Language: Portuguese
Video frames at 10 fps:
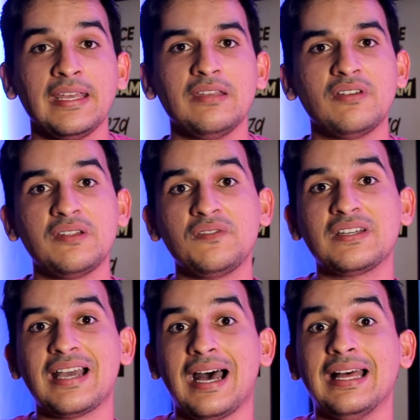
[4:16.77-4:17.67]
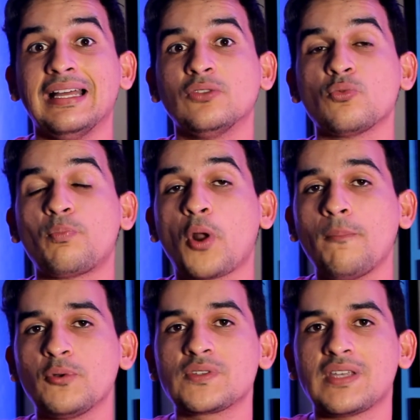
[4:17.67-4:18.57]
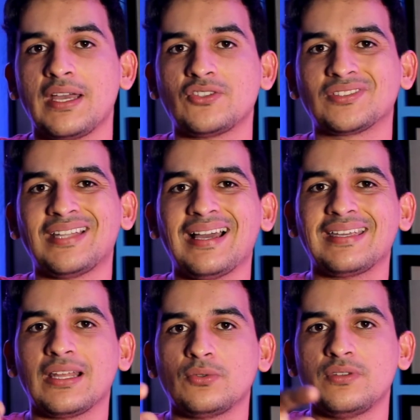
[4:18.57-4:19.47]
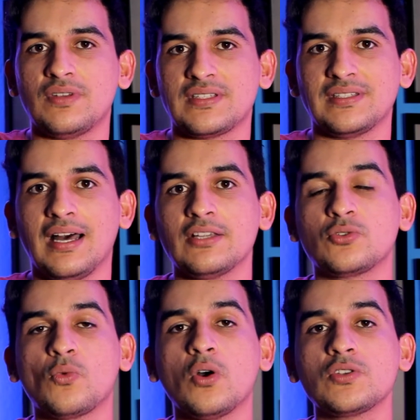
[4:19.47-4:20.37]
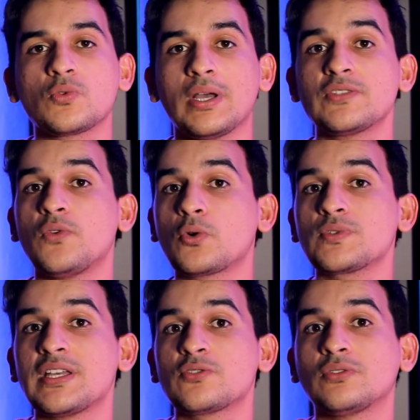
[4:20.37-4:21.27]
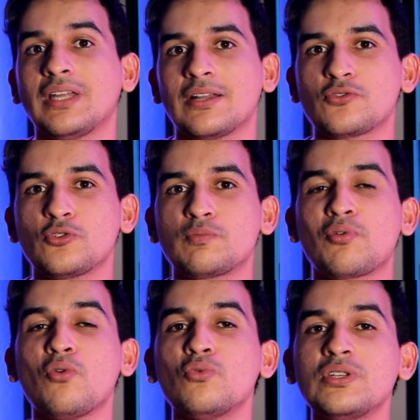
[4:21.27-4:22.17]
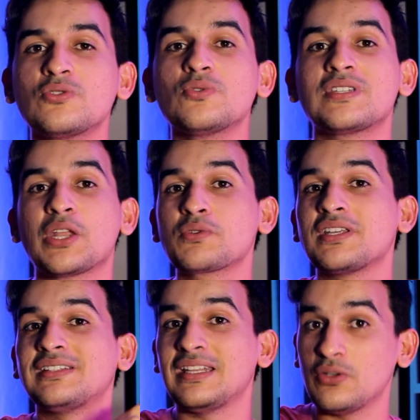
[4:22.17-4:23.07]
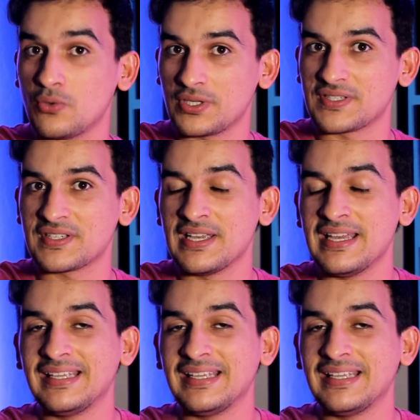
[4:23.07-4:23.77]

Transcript: e verificar no próprio site daquela universidade quais, quais foram os resultados dos ProUnis dos anos anteriores.